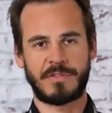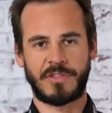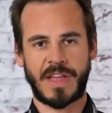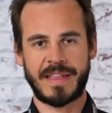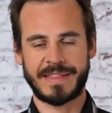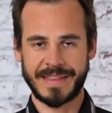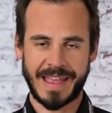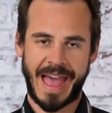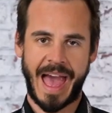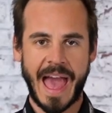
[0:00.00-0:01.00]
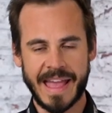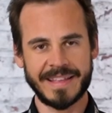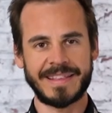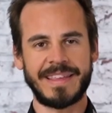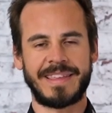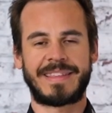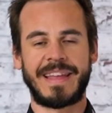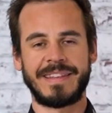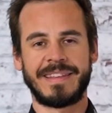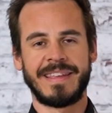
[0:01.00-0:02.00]
zu starten. Eigentlich,
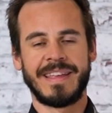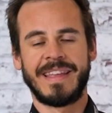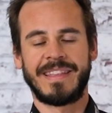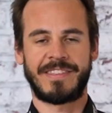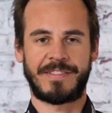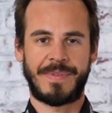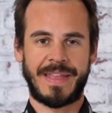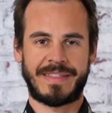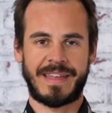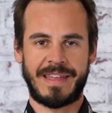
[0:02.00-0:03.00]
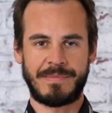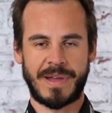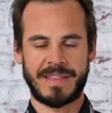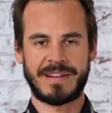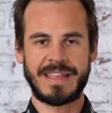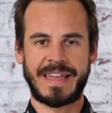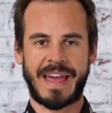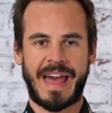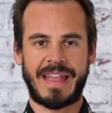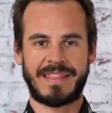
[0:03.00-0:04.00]
denn das Wetter in
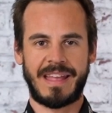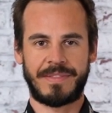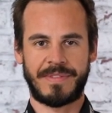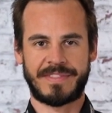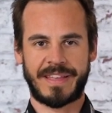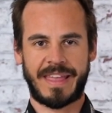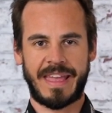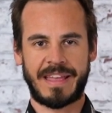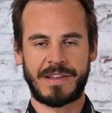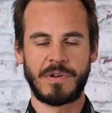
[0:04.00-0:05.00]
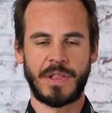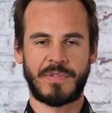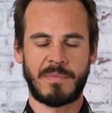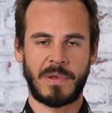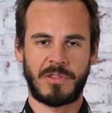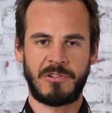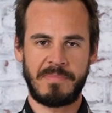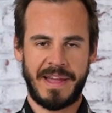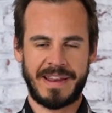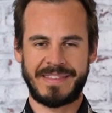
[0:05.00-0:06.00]
Mandalika hatte etwas dagegen. Kurz vor
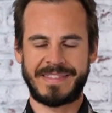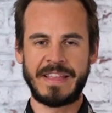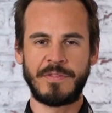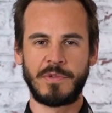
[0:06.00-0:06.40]
MotoGP-Rennen sind